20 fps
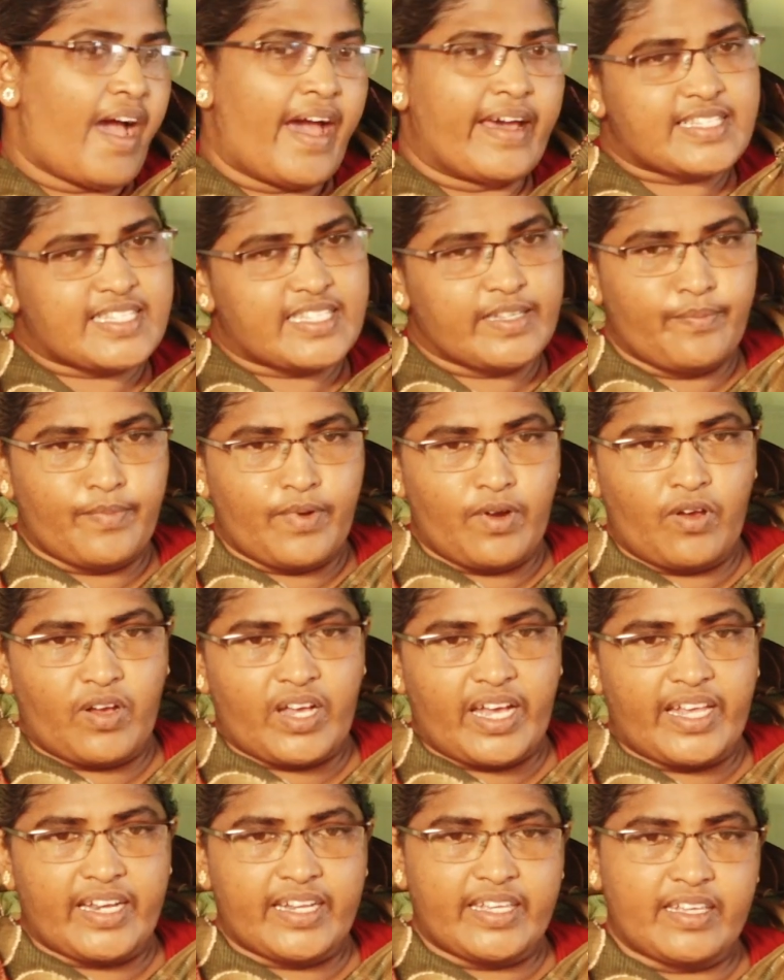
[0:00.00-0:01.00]
ఆర్సిమ్లో
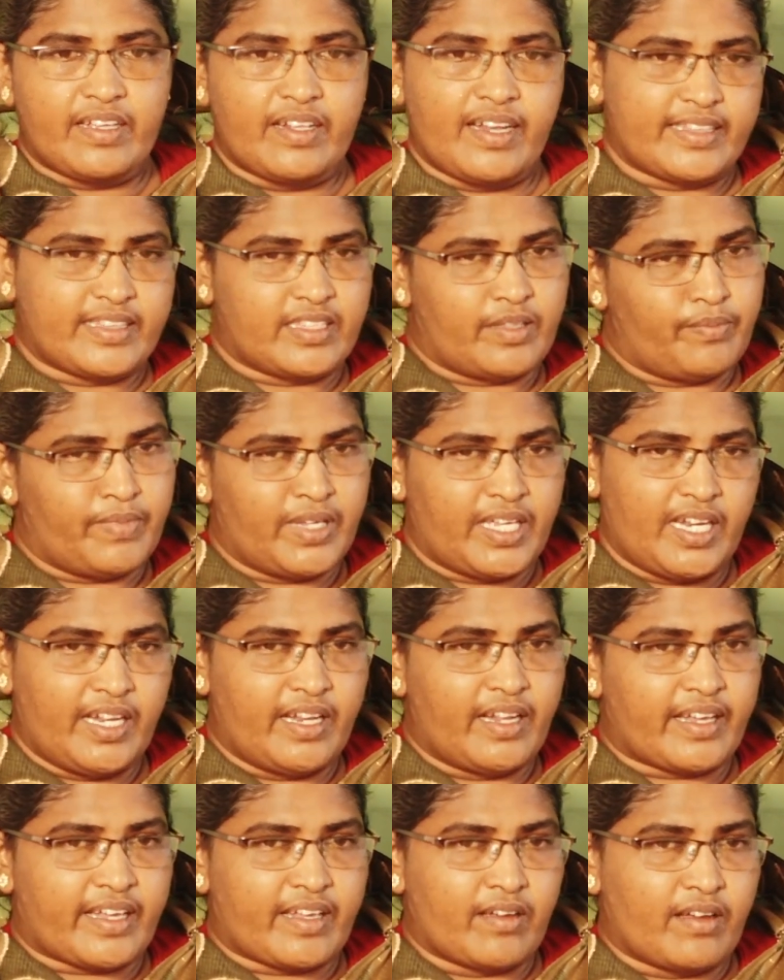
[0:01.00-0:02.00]
కానీ లేకపోతే
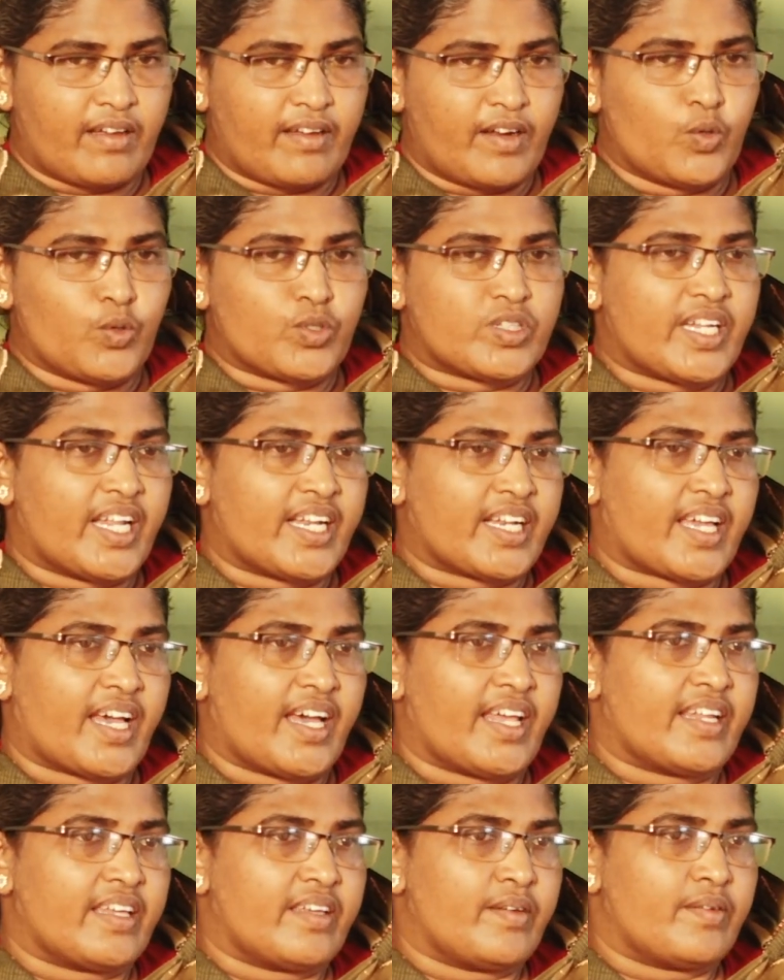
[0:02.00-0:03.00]
మిగిలిన లూద్రన్
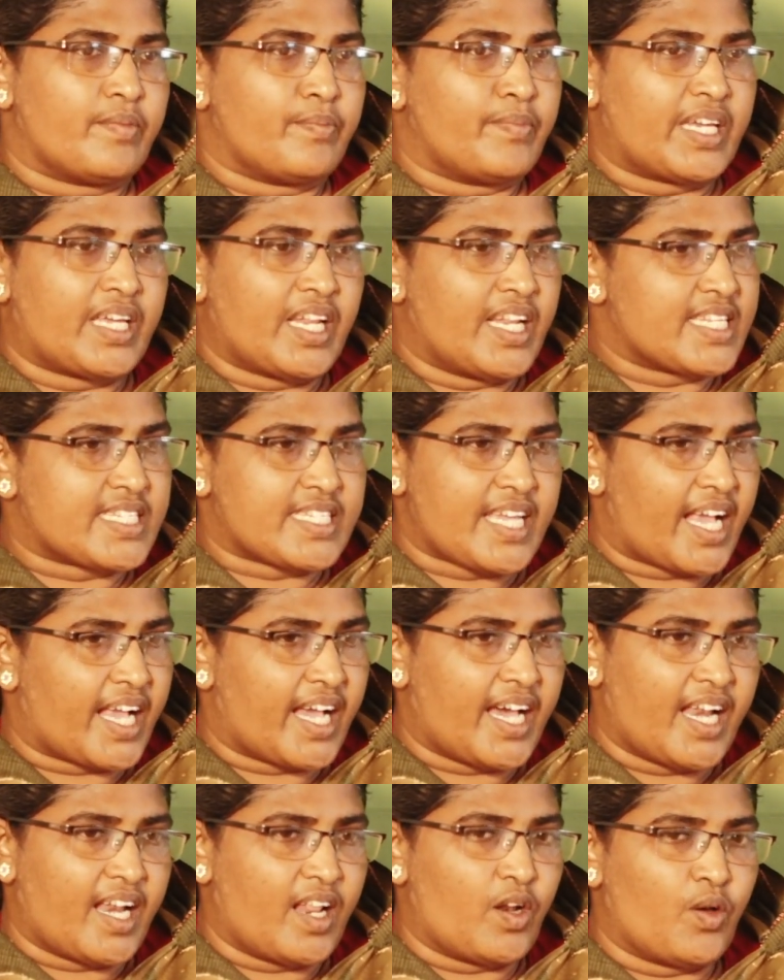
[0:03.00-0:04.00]
కానీ మిగిలిన
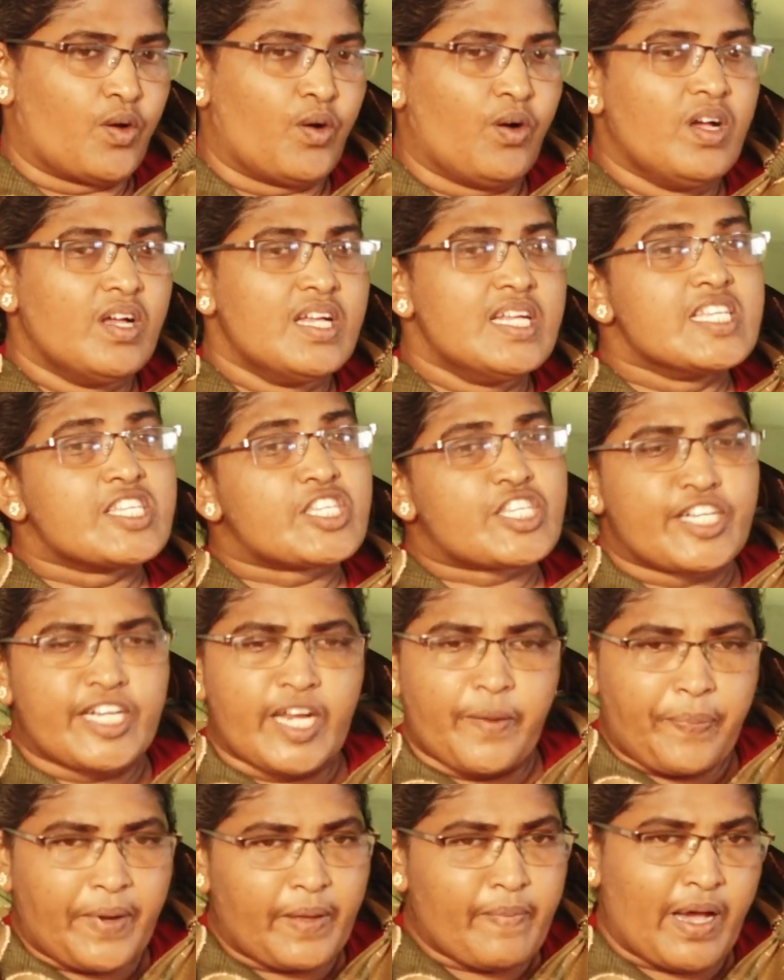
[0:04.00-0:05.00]
సంఘాలలో
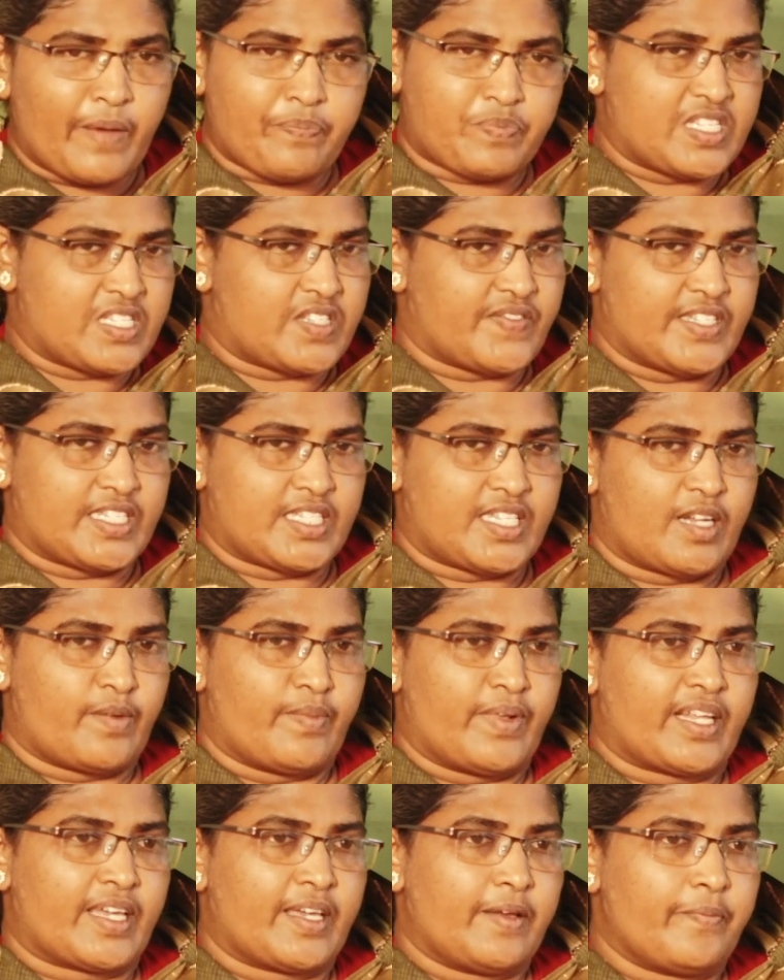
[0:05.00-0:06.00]
చిన్నప్పుడే బాప్తిస్మ ఇస్తారు
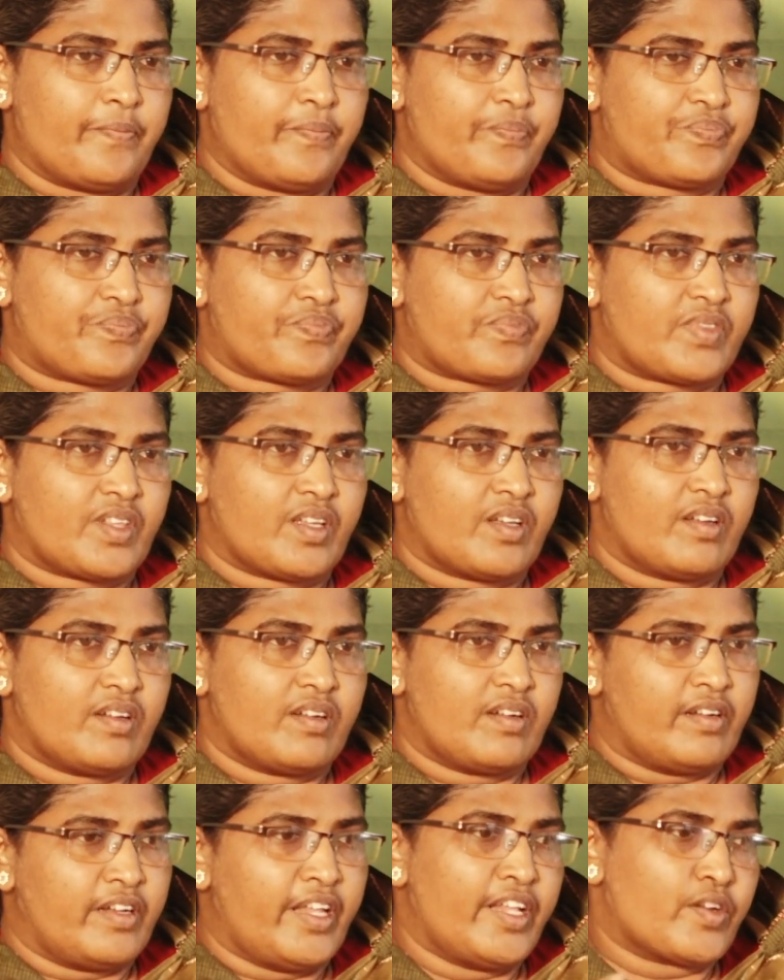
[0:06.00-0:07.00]
మనకి
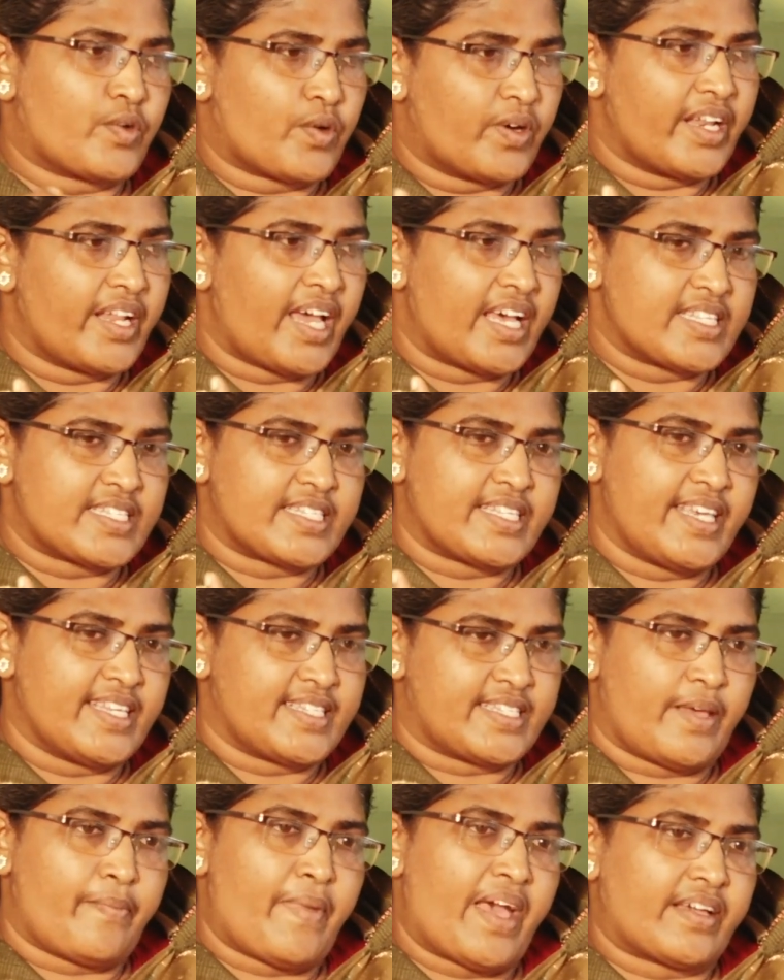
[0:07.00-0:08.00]
నేను కూడా నాది
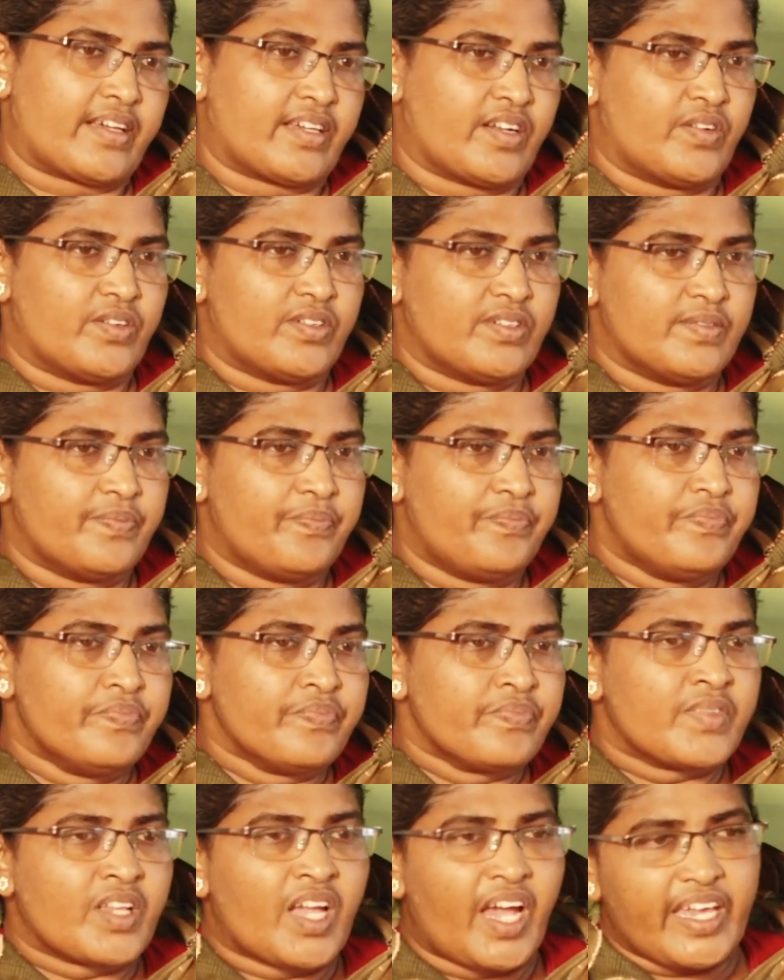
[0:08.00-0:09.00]
సిఎస్ఐ బ్యాక్గ్రౌండ్
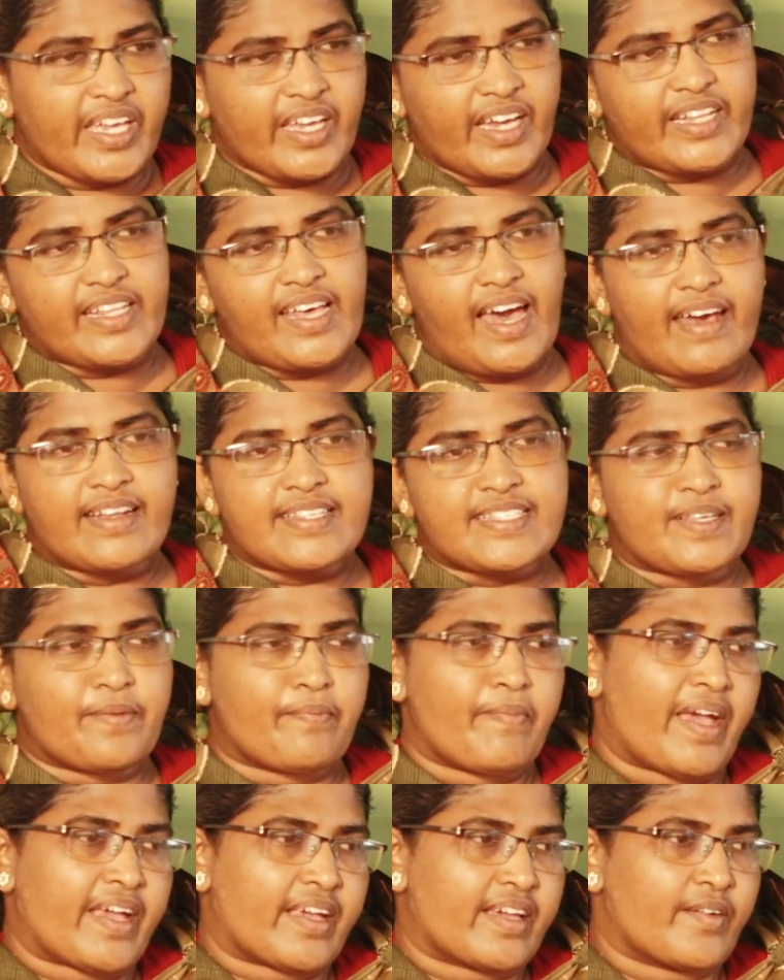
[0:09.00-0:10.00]
అయ్యగారు
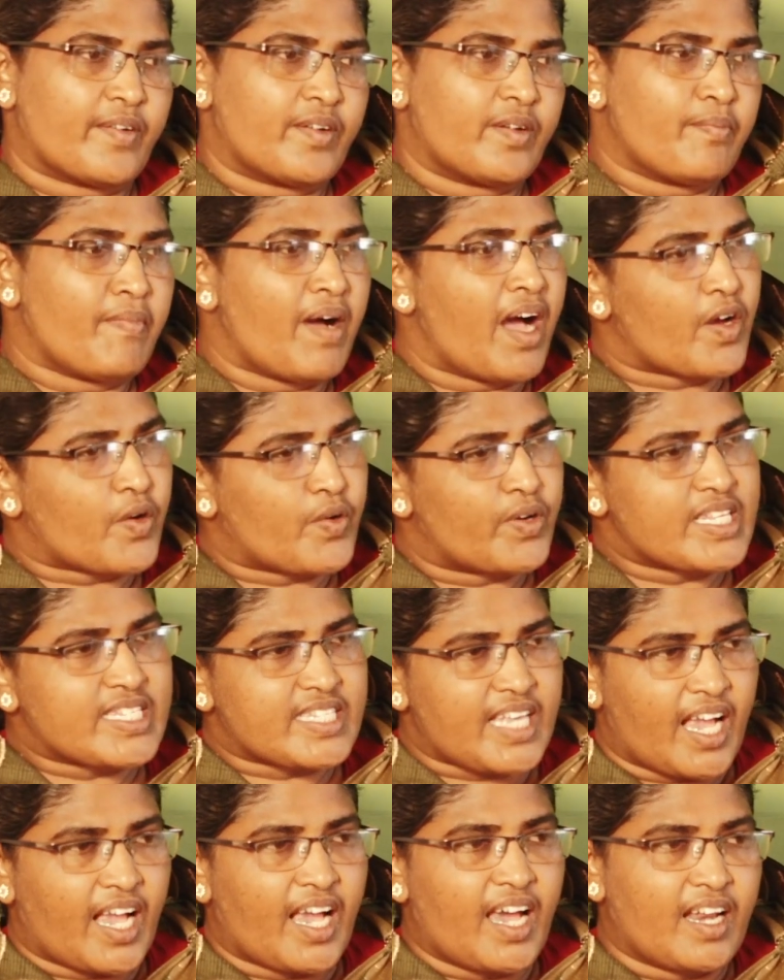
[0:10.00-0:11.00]
ఆర్సిఎం బ్యాక్గ్రౌండ్ మాకు కూడా
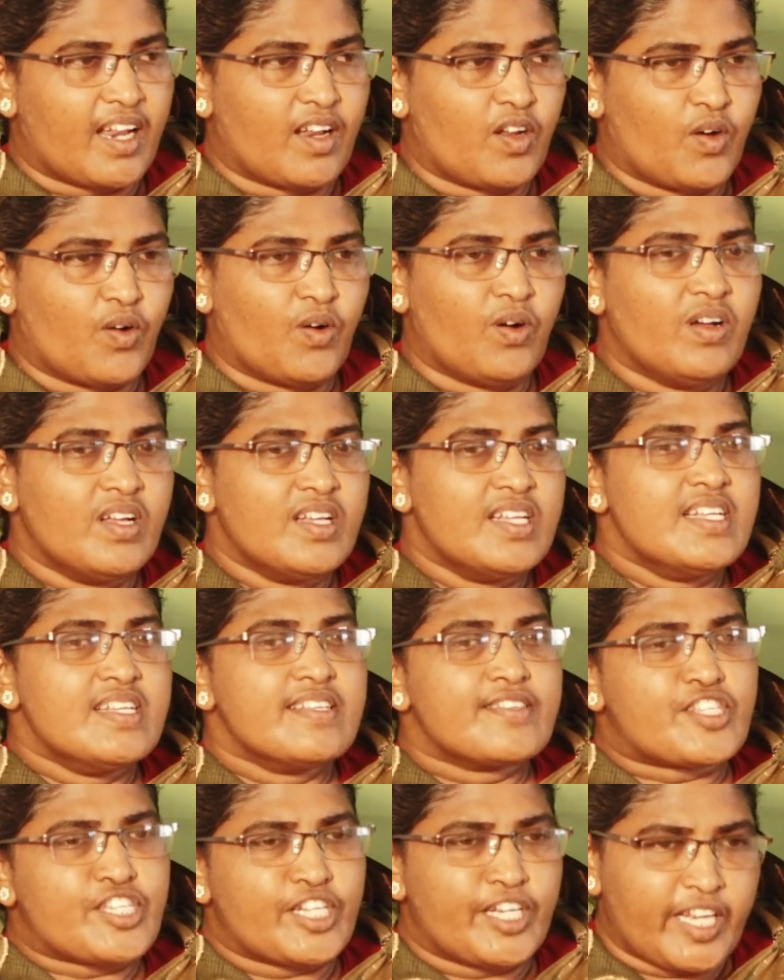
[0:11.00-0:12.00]
సంఘాలలో
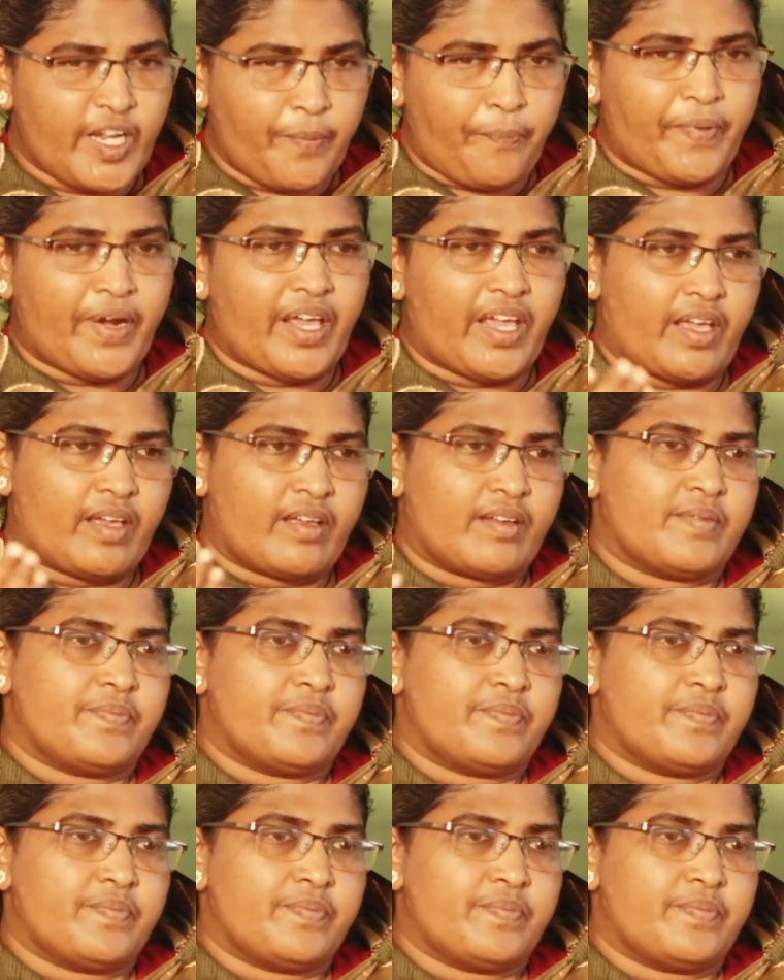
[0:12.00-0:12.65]
చిన్నప్పుడే